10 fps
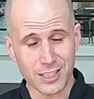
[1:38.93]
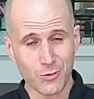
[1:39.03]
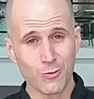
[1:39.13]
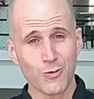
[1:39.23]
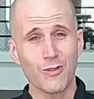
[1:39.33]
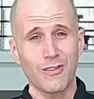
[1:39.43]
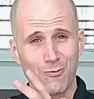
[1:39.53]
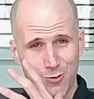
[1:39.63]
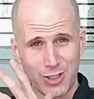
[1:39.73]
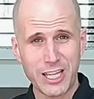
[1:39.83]
Então,
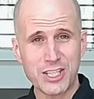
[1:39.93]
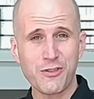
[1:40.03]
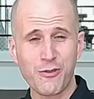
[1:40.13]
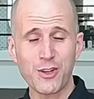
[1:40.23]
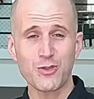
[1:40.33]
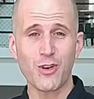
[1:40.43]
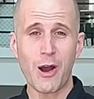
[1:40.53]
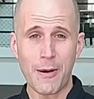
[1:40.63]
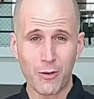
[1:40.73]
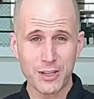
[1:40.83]
ser difícil
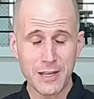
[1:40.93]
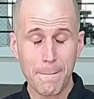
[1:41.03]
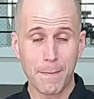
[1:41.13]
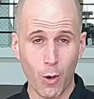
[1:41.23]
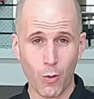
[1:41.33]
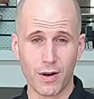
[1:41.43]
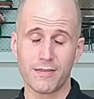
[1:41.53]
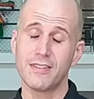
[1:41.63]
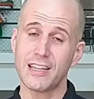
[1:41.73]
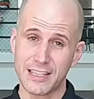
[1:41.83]
é uma coisa
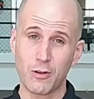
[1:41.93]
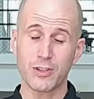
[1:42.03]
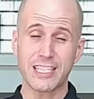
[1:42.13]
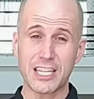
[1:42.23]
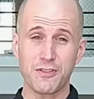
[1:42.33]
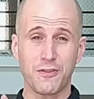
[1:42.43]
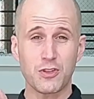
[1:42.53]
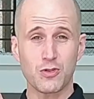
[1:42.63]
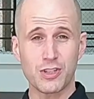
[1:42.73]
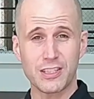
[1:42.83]
boa. Né? Tem coisa que é
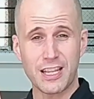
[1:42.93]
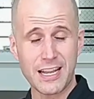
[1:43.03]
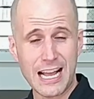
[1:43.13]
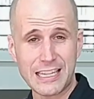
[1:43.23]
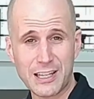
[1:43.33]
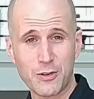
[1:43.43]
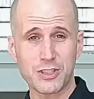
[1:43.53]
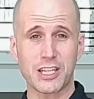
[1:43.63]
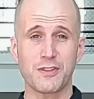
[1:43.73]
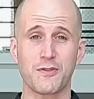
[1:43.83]
difícil de treinar, tem
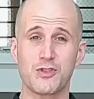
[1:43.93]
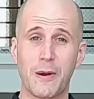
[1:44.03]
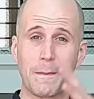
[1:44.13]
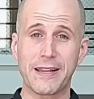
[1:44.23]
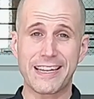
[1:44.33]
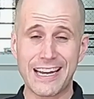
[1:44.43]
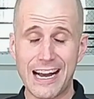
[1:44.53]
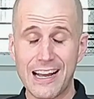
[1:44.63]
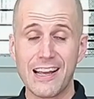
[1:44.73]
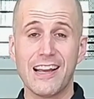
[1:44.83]
coisa que é difícil de
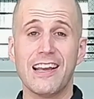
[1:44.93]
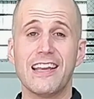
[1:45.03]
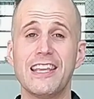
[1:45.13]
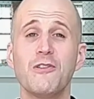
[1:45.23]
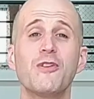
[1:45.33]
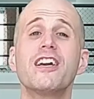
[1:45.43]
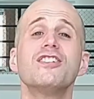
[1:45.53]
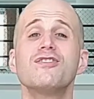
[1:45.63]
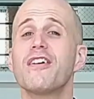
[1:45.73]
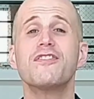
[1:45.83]
aplicar. E o que, que
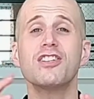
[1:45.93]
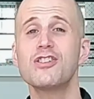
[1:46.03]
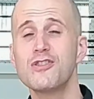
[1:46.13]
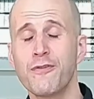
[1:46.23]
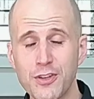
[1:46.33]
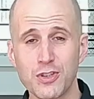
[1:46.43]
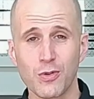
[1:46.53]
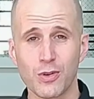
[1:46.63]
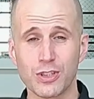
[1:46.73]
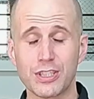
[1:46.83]
a gente vai fazer de
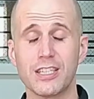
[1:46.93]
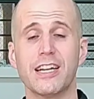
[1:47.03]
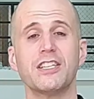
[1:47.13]
difícil hoje?